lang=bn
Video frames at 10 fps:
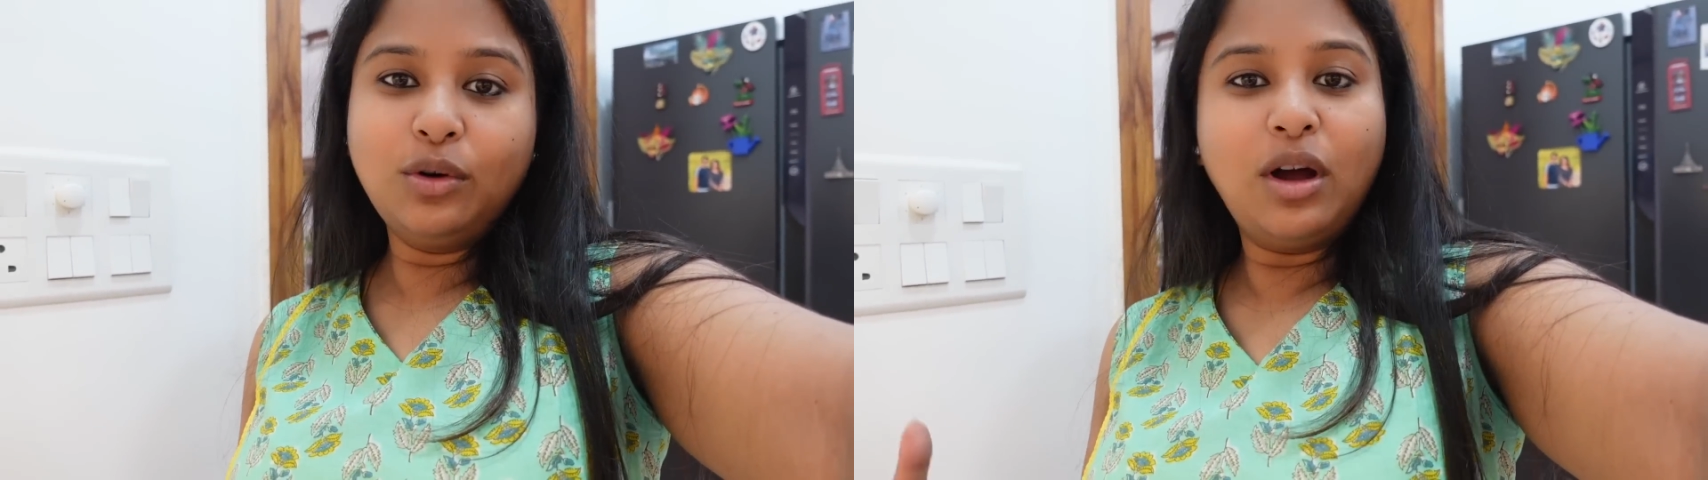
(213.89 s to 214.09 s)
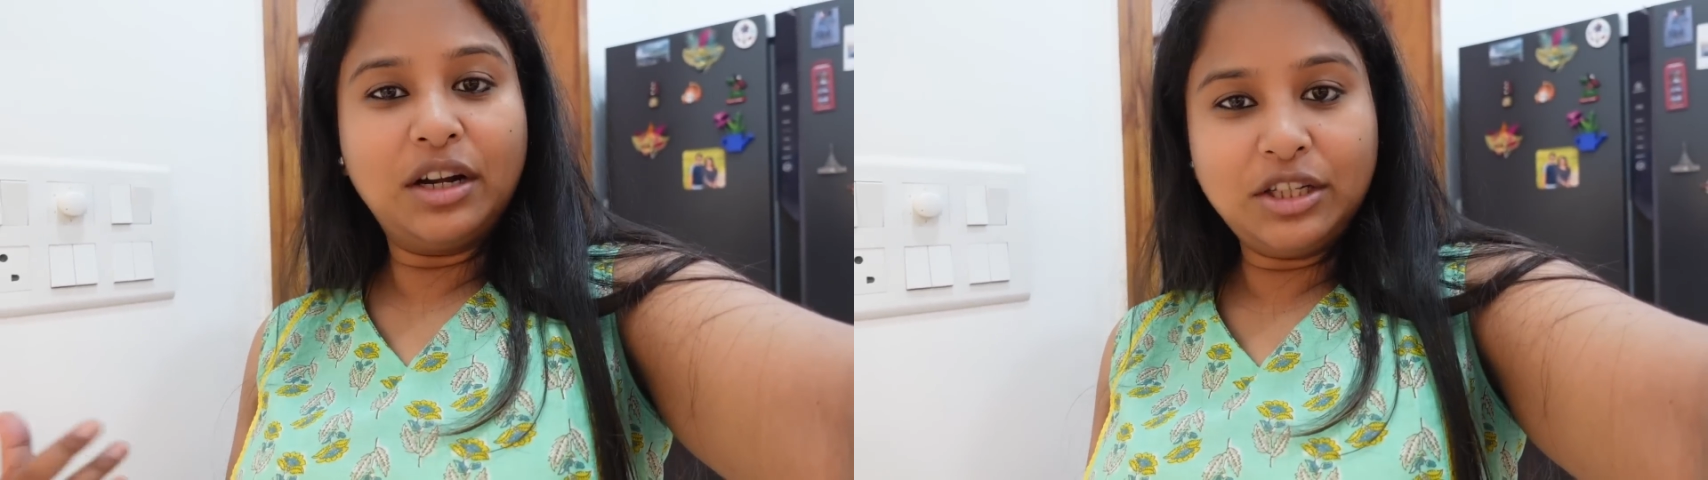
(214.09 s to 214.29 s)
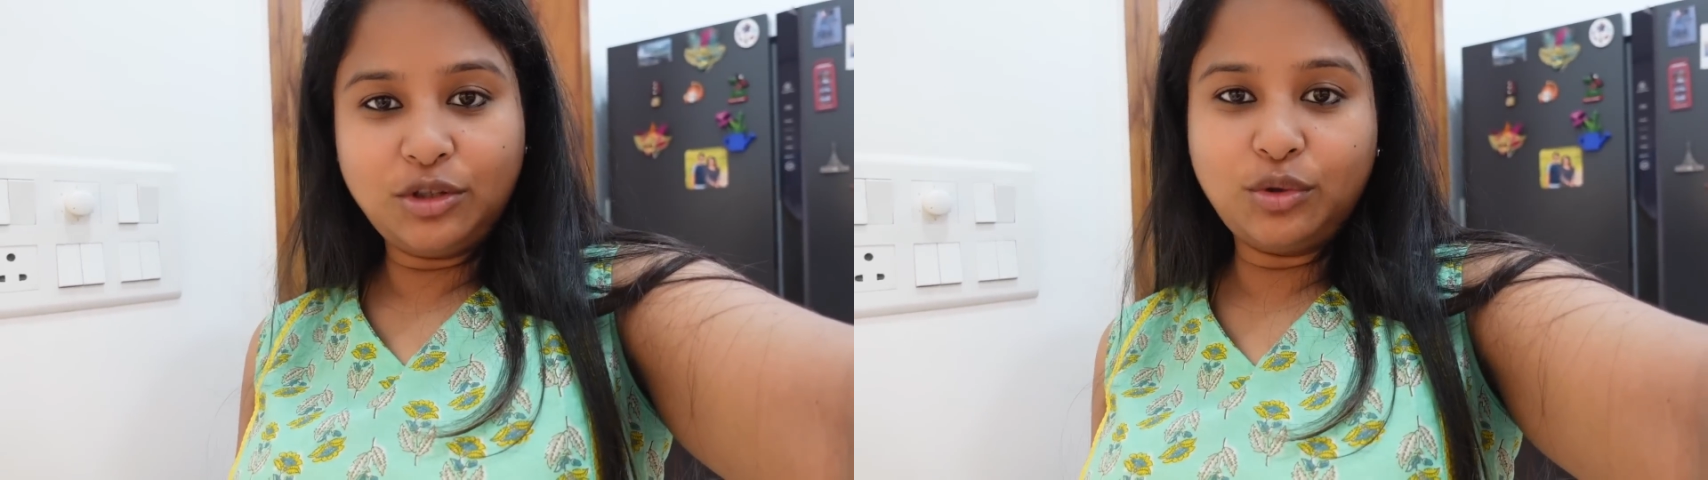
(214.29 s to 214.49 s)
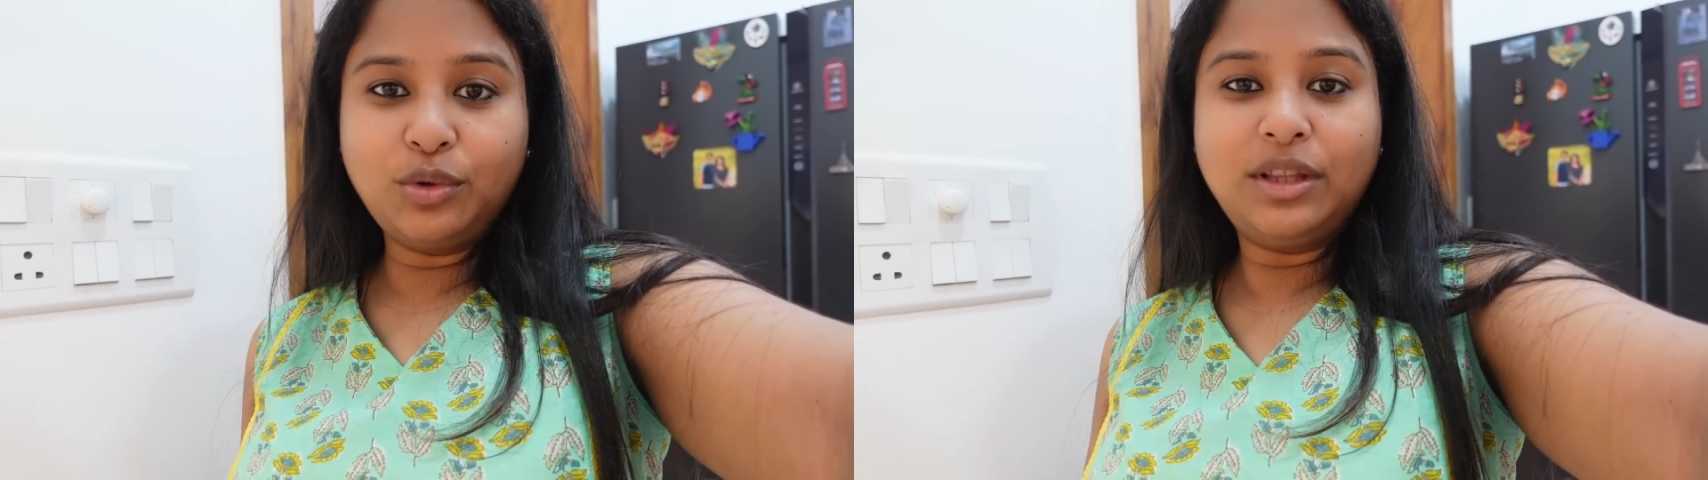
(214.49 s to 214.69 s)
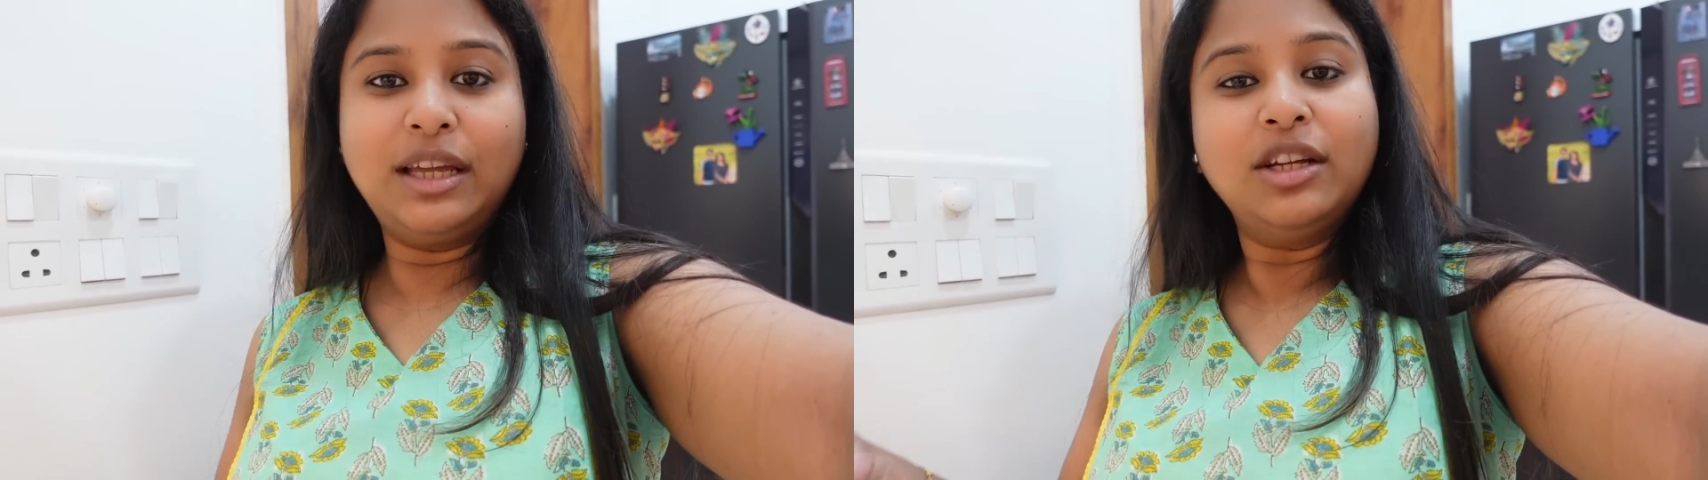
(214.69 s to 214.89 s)
গণেশ
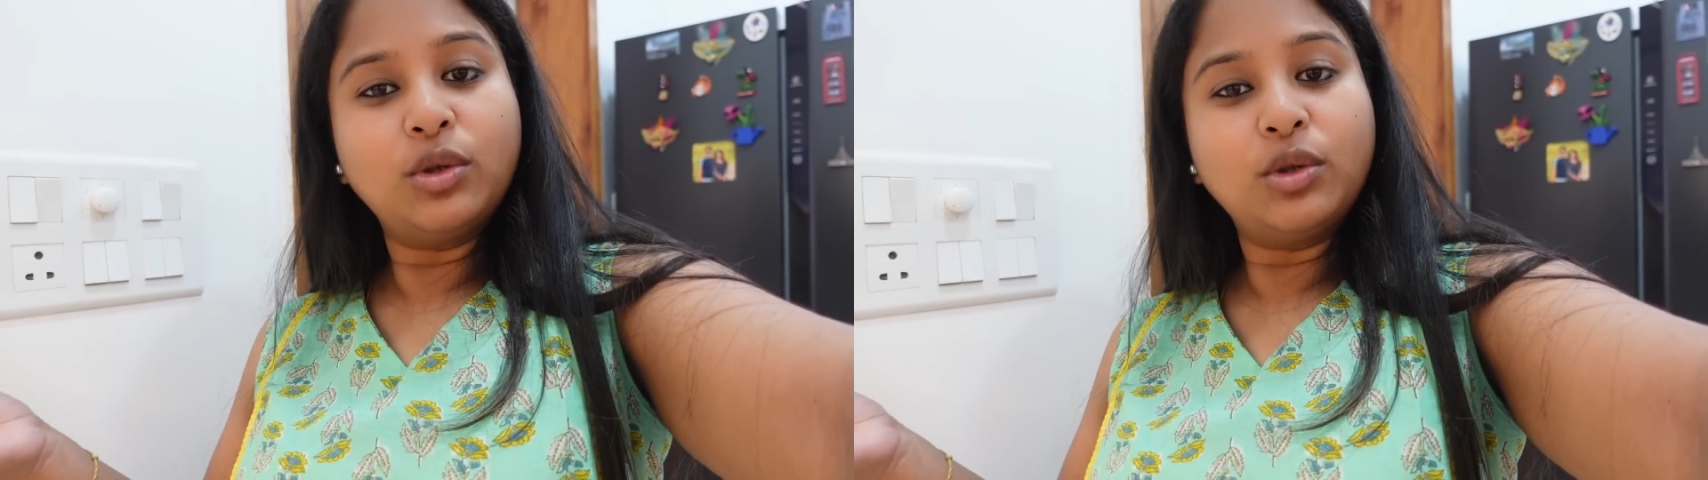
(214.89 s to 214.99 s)
চতুর্থী